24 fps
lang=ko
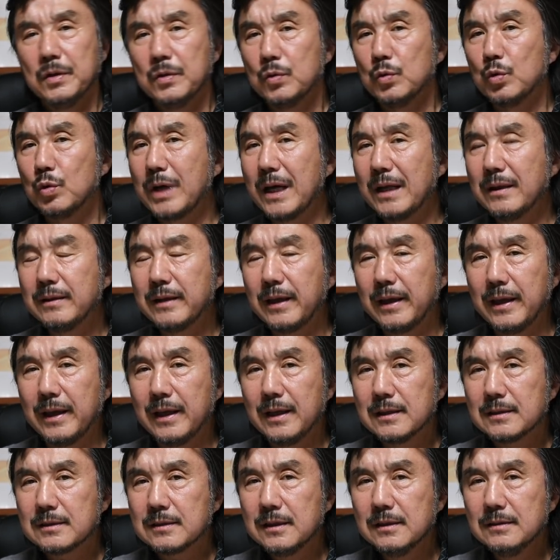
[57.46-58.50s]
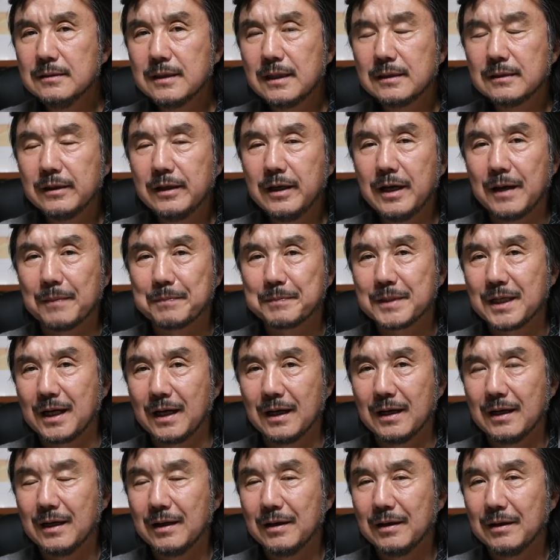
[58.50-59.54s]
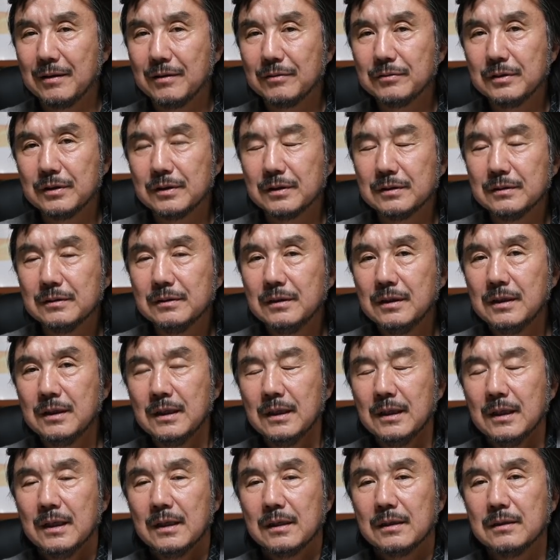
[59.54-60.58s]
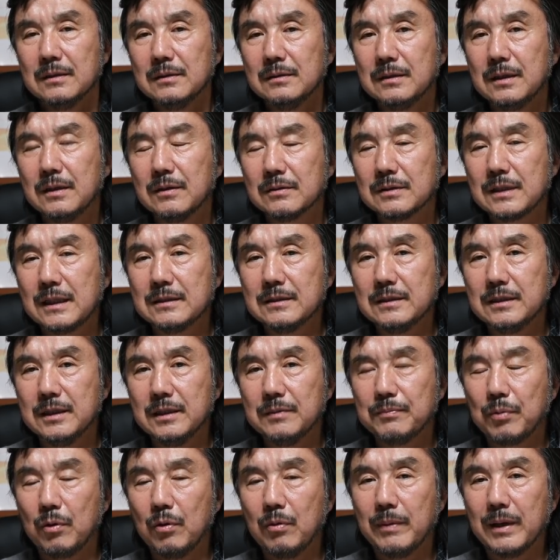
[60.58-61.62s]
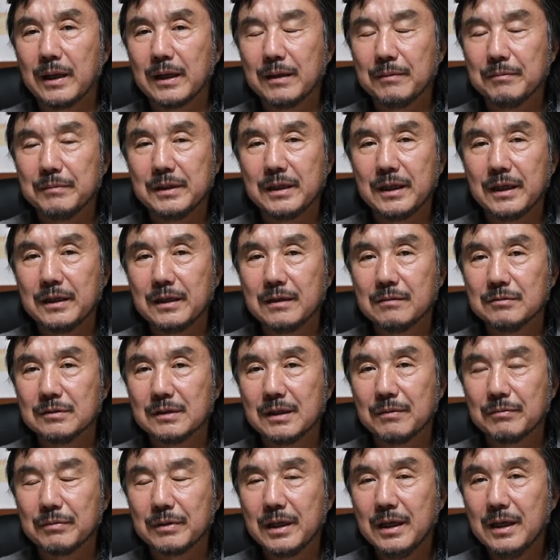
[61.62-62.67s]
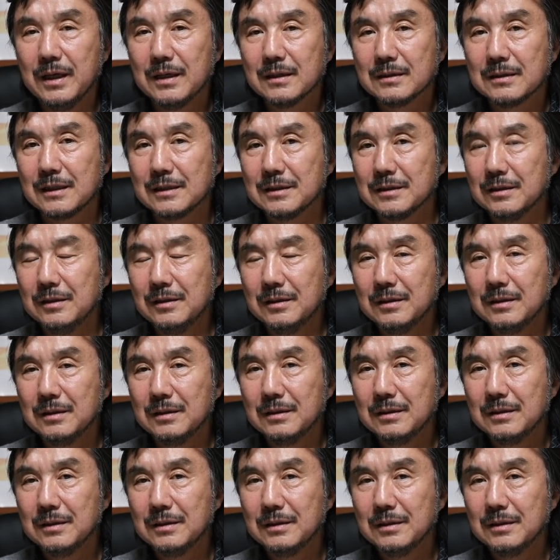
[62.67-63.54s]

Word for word: 우간다의 천사들의 합창. 오늘은 그런 대로 사진이 볼만합니다. 여러분과 함께 사진을